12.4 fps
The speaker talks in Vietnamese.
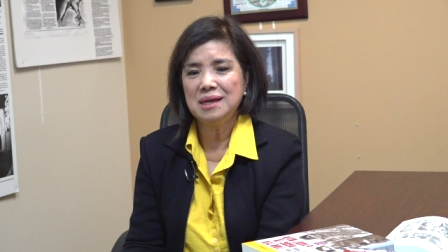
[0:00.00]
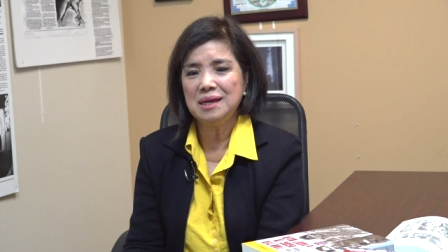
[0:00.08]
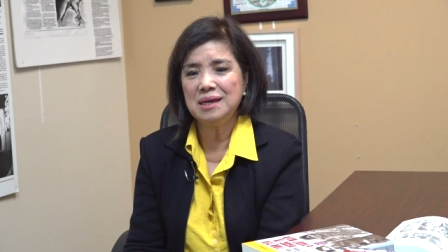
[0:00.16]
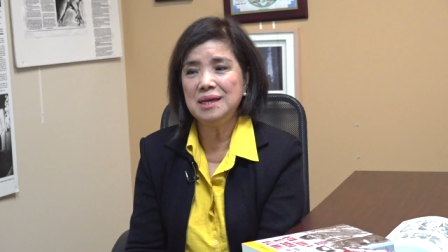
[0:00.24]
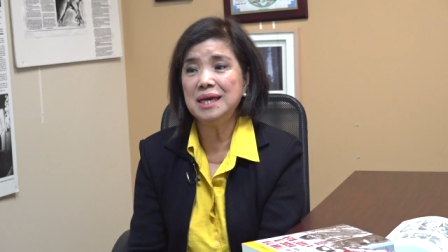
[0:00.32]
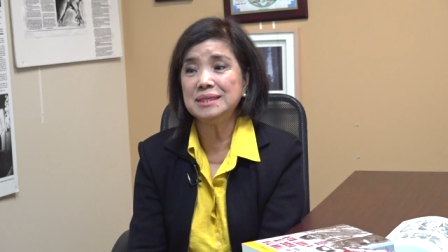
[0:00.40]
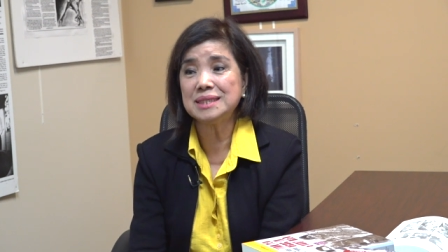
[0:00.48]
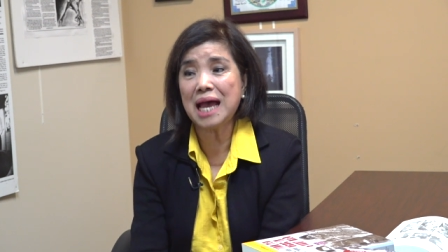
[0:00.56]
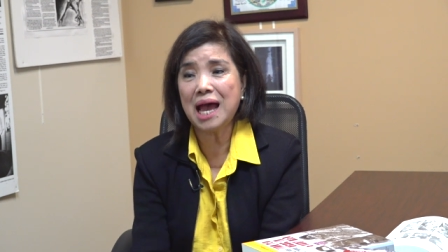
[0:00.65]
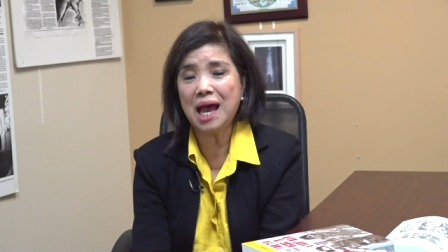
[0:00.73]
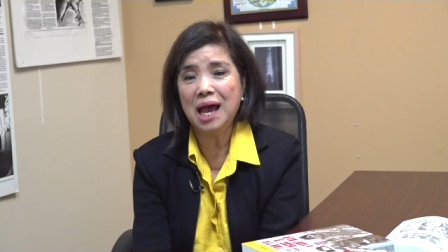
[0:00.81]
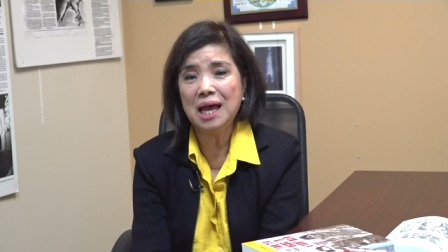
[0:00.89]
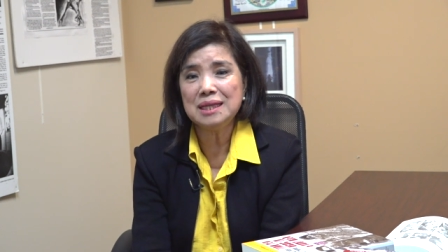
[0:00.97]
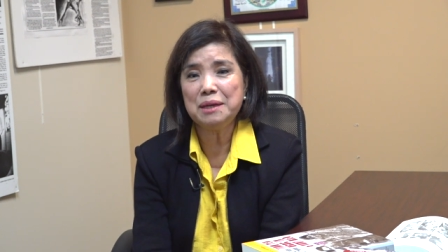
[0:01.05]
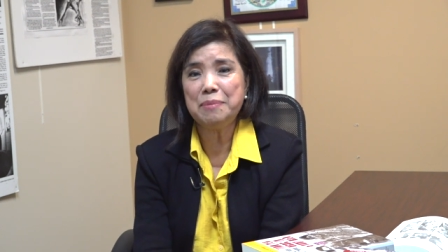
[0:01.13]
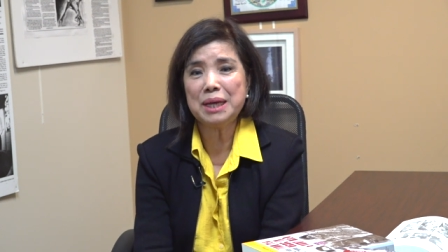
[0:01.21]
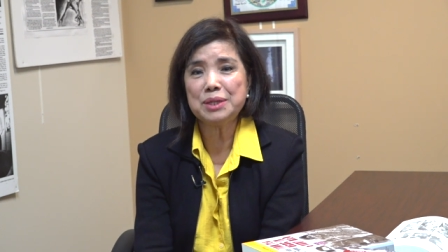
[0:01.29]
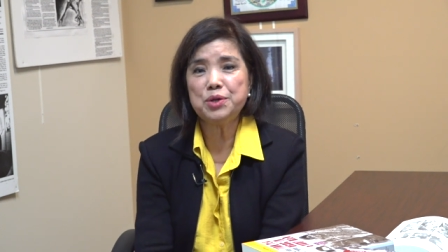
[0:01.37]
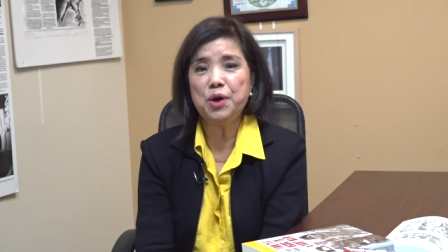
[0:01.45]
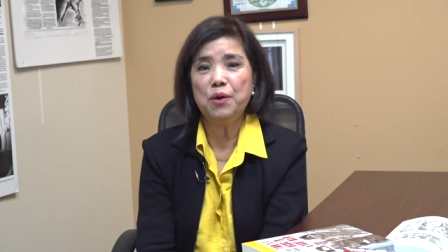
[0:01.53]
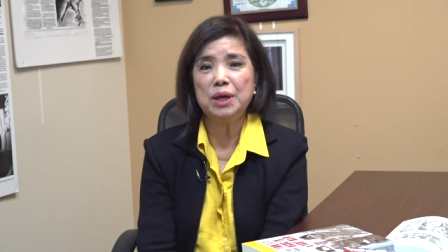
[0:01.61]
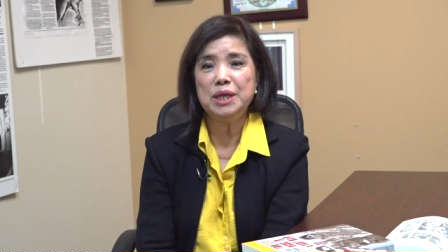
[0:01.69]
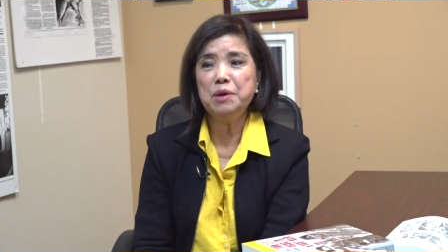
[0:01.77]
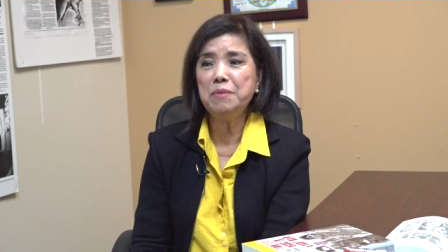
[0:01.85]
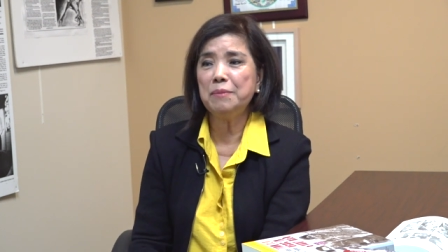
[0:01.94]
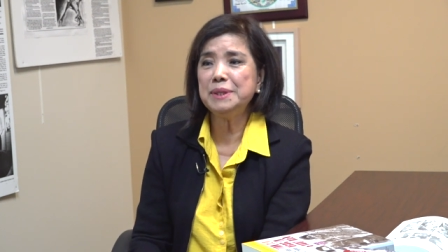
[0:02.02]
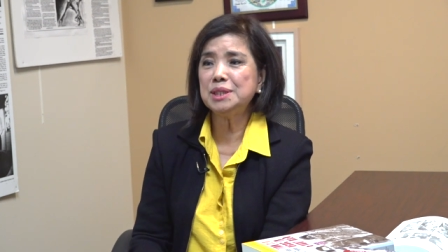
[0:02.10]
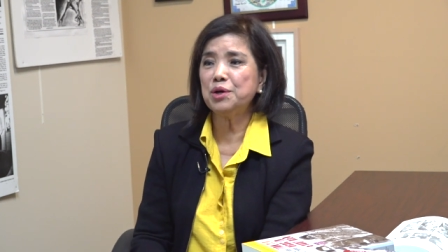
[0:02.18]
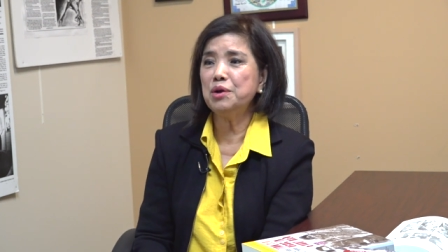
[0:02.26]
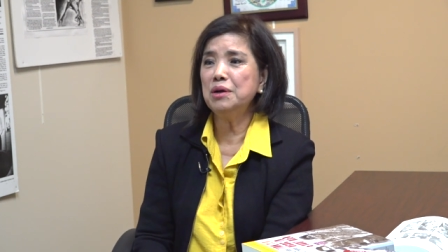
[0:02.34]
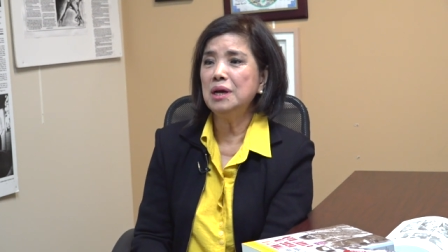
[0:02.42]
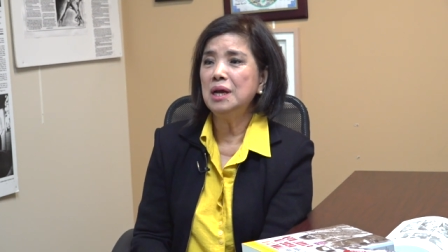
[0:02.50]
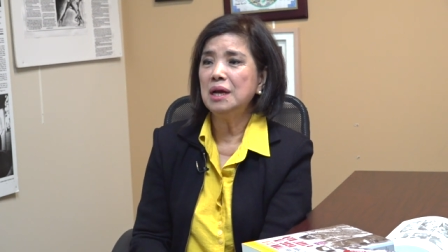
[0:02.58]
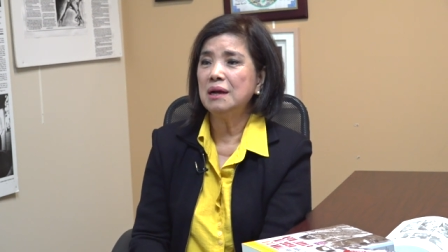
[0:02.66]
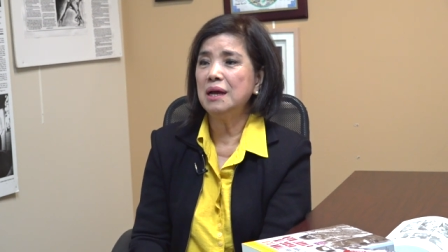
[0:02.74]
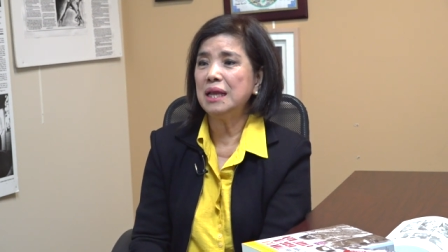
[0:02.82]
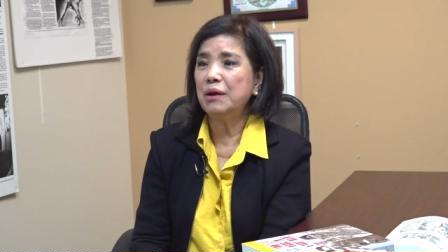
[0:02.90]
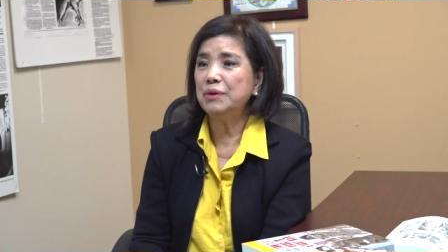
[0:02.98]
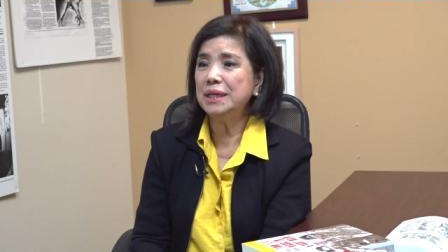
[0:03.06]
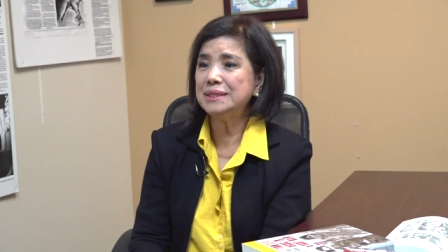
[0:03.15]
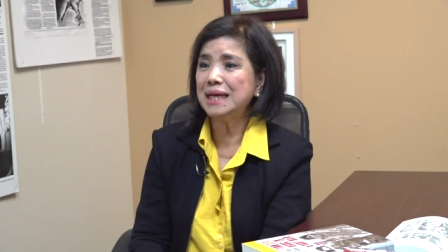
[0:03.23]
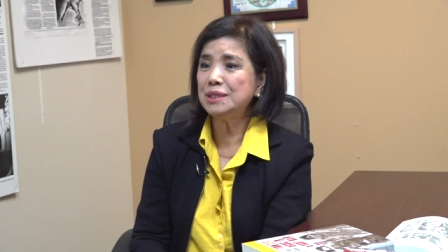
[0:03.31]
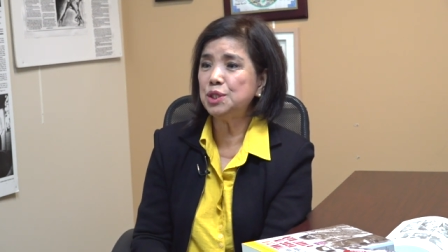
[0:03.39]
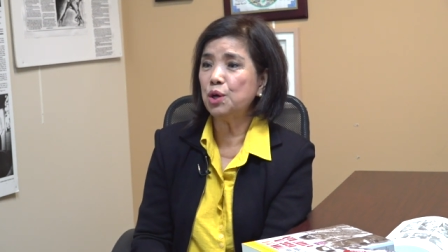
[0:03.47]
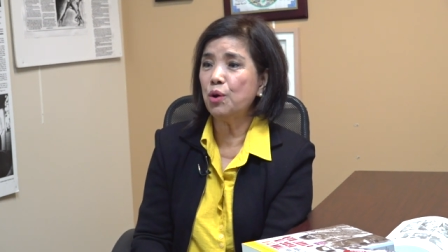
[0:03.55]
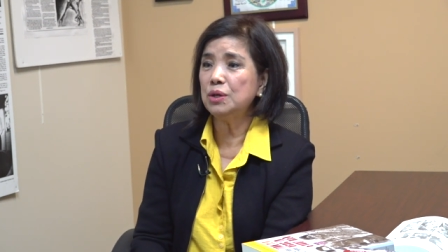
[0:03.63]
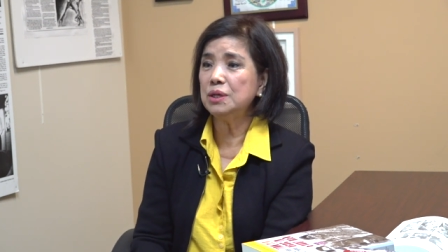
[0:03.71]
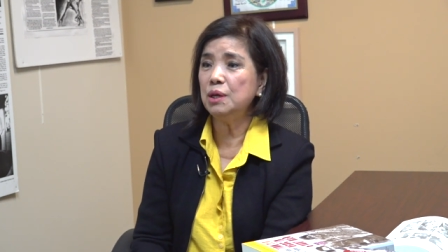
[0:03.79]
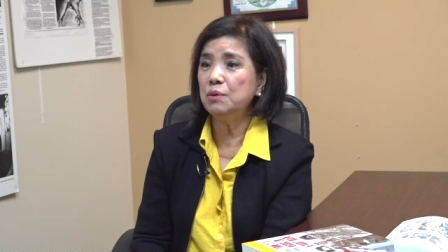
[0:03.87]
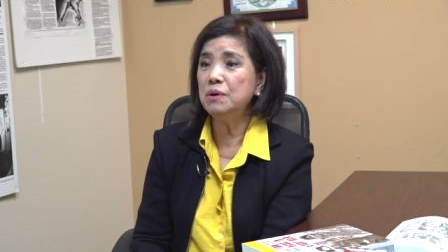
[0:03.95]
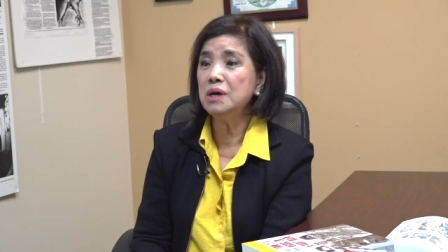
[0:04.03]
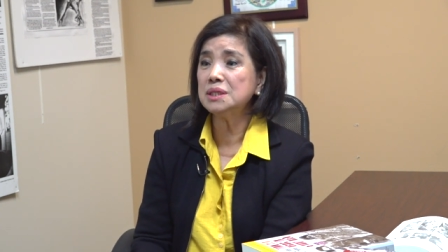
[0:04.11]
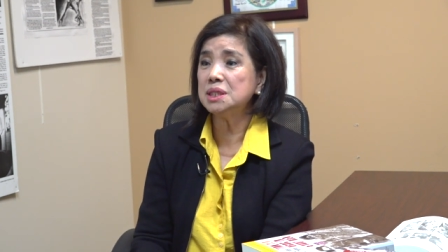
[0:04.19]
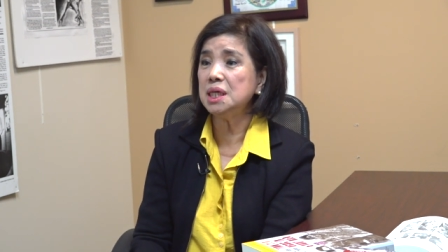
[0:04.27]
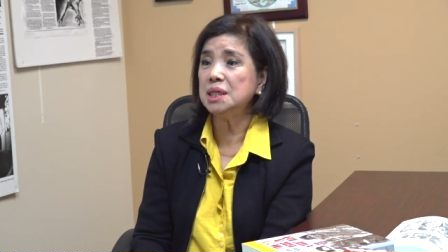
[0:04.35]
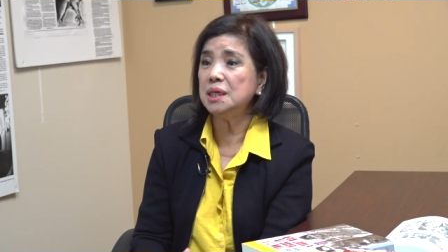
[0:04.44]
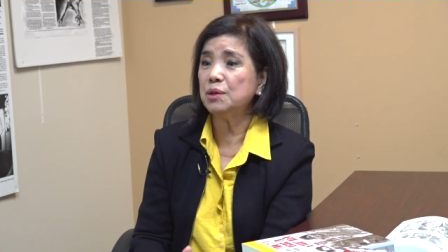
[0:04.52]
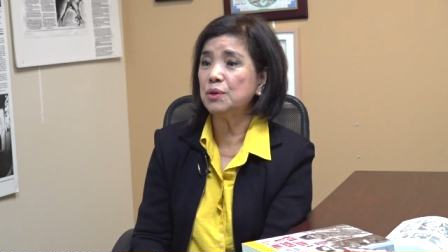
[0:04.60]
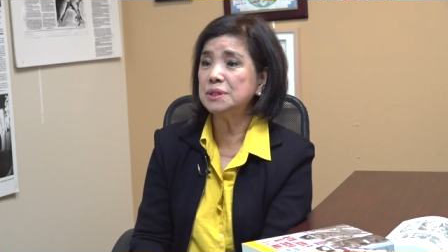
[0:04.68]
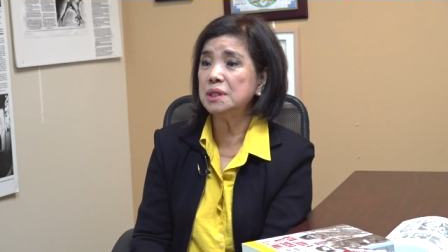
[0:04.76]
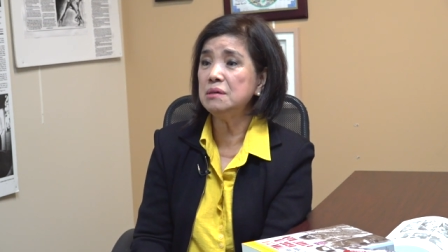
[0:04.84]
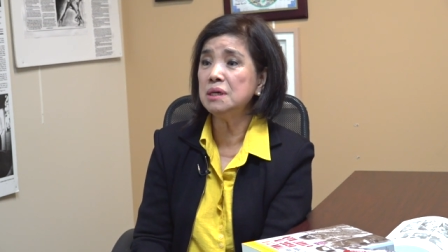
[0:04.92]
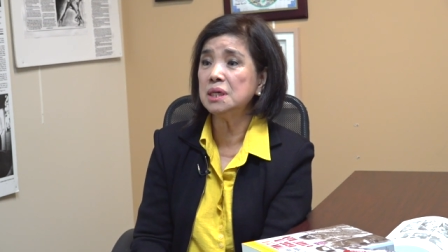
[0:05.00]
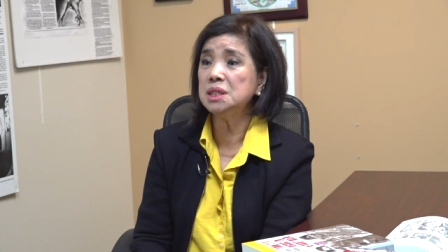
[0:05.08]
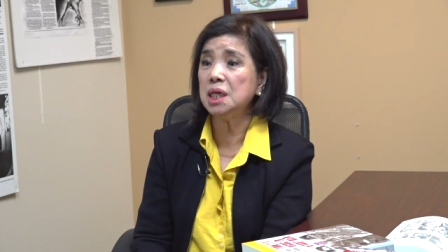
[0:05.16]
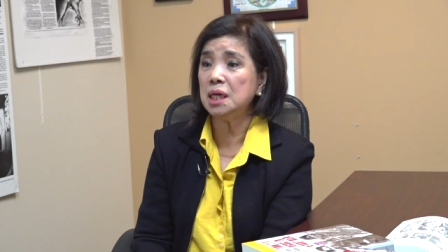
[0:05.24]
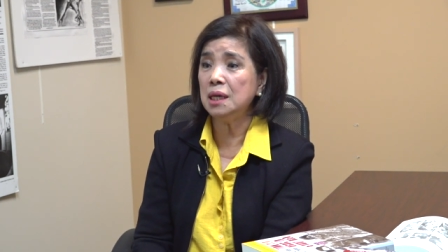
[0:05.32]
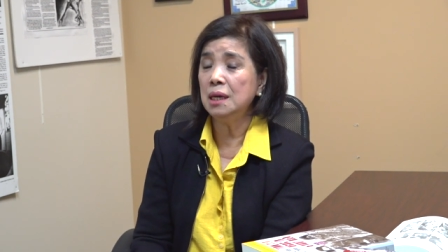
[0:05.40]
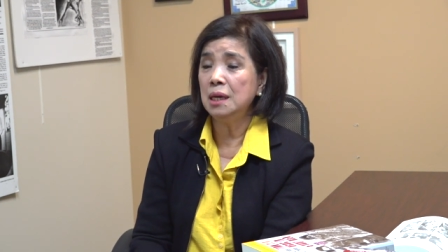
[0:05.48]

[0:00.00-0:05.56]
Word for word: hiện ra thì ba tôi hỏi nếu mà bây giờ có người nào hiện ra cho con điều ước gì thì con sẽ ước cái gì